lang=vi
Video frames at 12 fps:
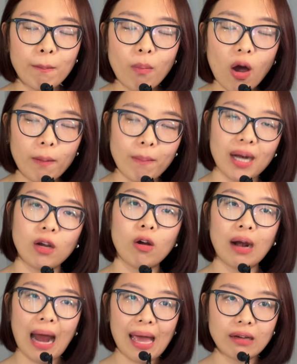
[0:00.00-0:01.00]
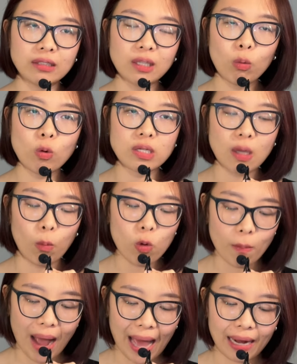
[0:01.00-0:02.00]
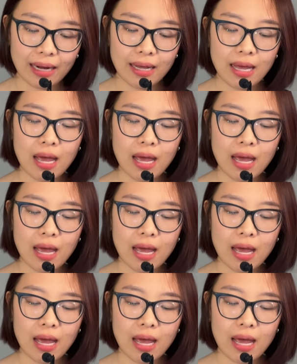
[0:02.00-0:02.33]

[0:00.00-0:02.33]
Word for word: đến mọi mặt còn lại ở trong cuộc sống của bạn.